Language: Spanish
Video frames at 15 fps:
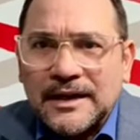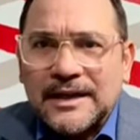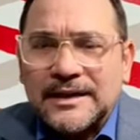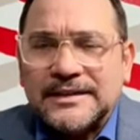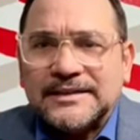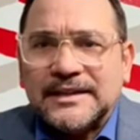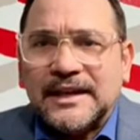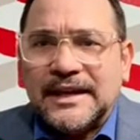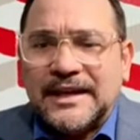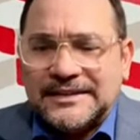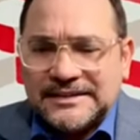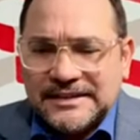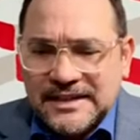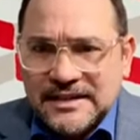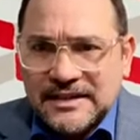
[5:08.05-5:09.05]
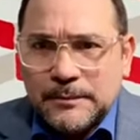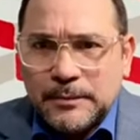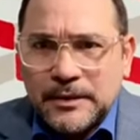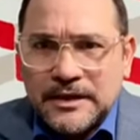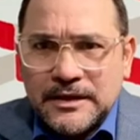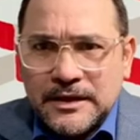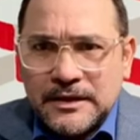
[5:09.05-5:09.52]
que dice que es
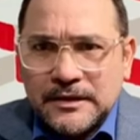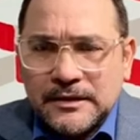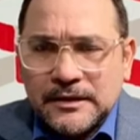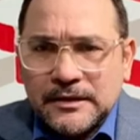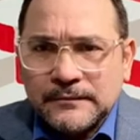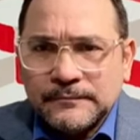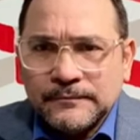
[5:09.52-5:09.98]
independiente,